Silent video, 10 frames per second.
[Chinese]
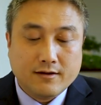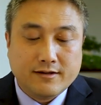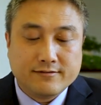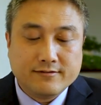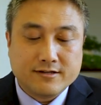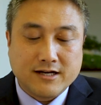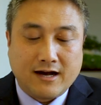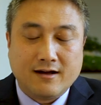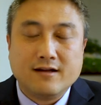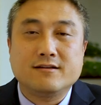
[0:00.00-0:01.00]
第四
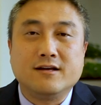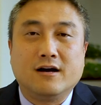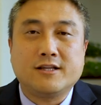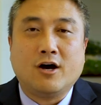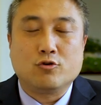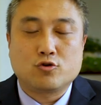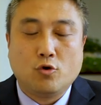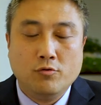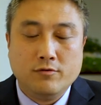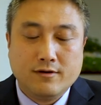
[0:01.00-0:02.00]
章叫“道
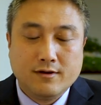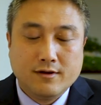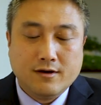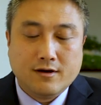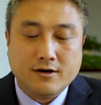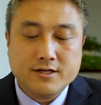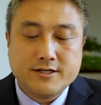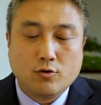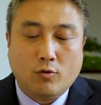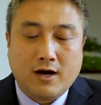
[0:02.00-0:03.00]
冲”，和
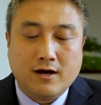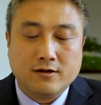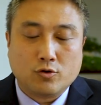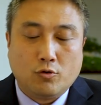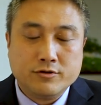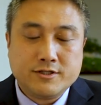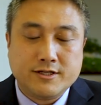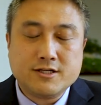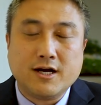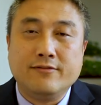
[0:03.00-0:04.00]
其光，同
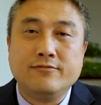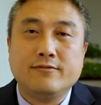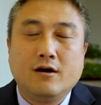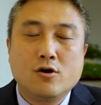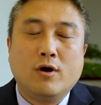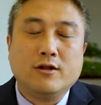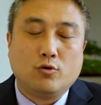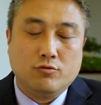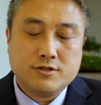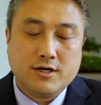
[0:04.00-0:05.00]
其尘。和光
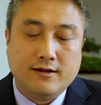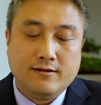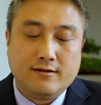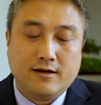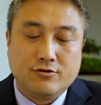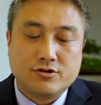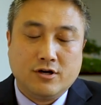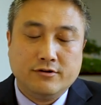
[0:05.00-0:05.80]
同尘，有时